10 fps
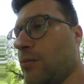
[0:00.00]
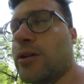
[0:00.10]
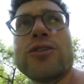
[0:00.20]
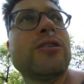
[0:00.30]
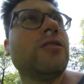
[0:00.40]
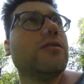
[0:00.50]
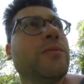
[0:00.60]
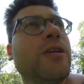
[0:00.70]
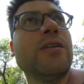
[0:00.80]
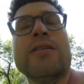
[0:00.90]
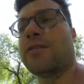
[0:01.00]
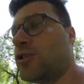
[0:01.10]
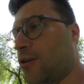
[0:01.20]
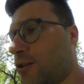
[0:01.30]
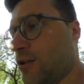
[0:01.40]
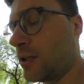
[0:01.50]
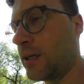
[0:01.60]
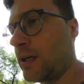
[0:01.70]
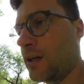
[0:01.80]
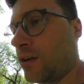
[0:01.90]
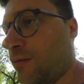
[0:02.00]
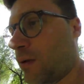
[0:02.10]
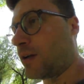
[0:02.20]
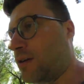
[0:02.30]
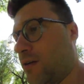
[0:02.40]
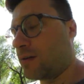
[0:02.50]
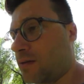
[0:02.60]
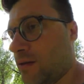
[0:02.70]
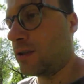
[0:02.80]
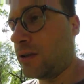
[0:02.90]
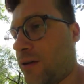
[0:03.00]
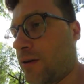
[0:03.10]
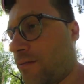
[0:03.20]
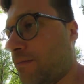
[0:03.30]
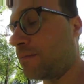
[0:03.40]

Положительные изменения начались в плане силы.